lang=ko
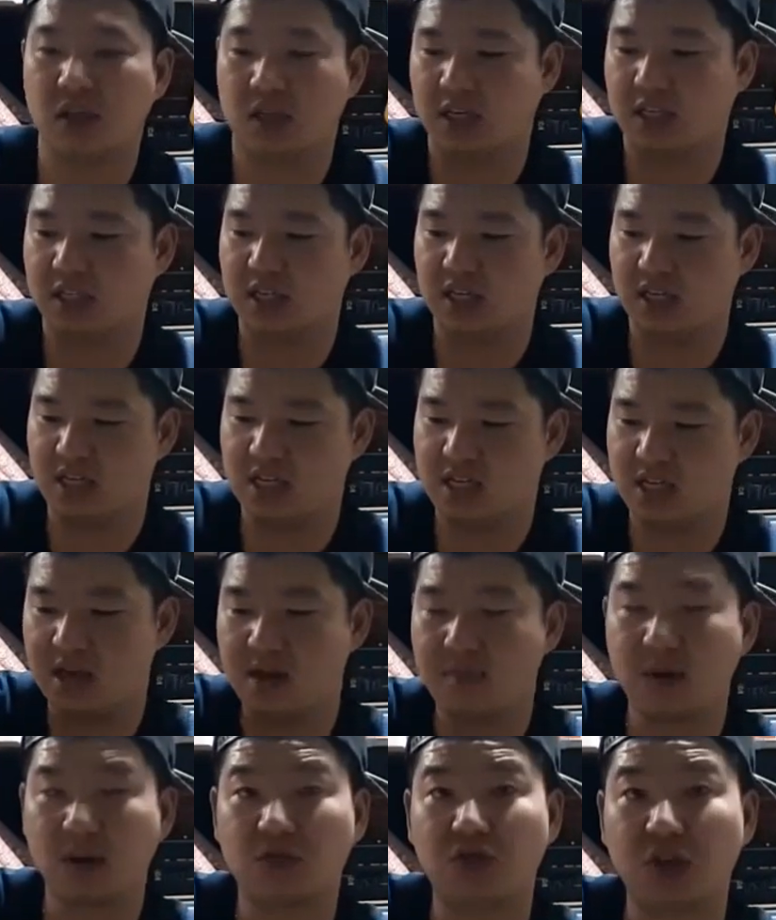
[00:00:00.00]
이제 이게
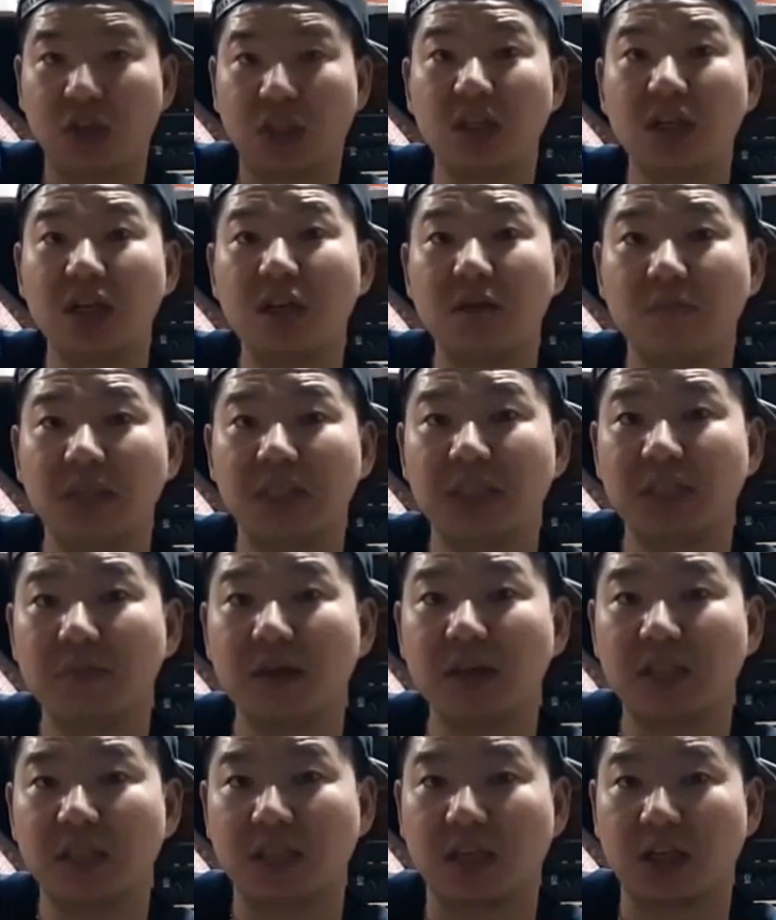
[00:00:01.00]
막 뒤틀림이
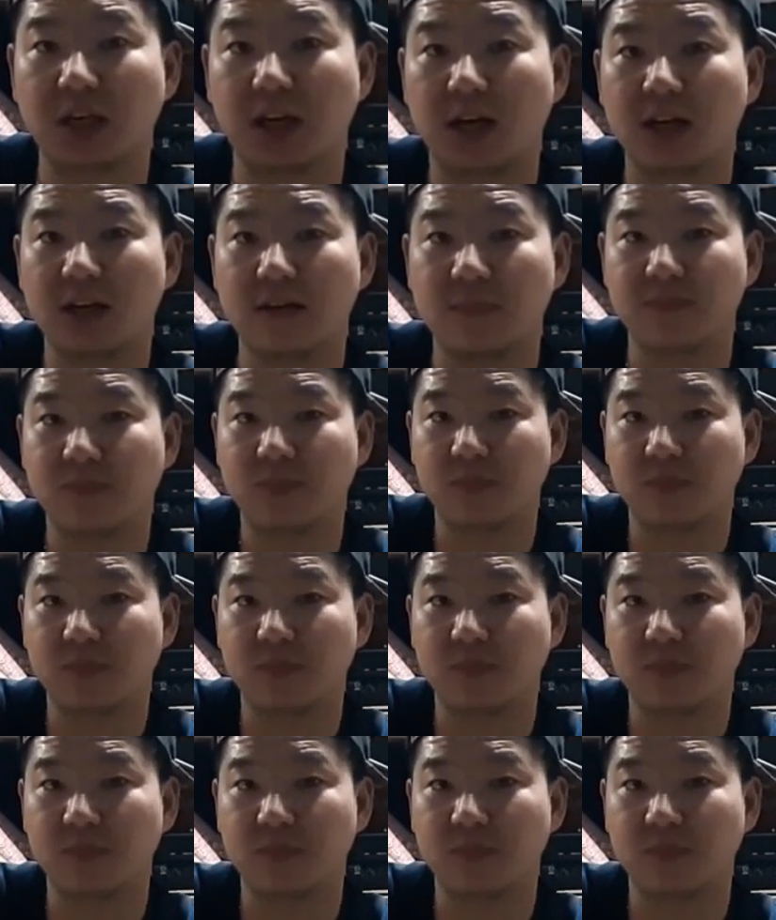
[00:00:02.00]
심해지니까